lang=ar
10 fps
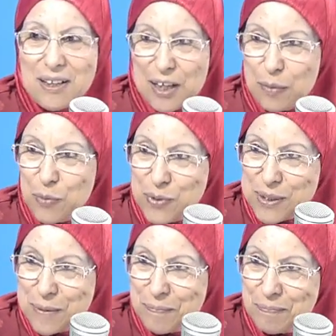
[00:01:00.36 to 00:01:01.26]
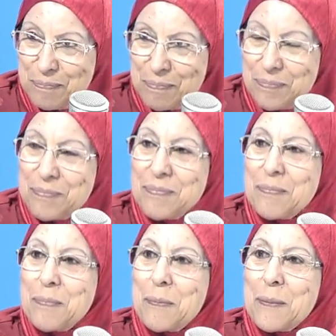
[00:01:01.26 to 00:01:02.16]
على الكرموس برتو انا يعني نحب
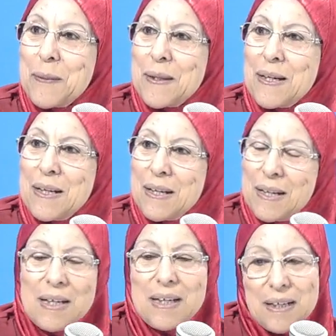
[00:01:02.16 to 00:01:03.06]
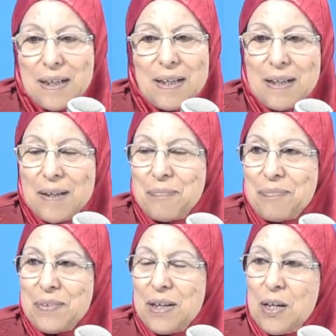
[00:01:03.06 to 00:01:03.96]
الكرموس اكثر إيه. آه، نحسه احلى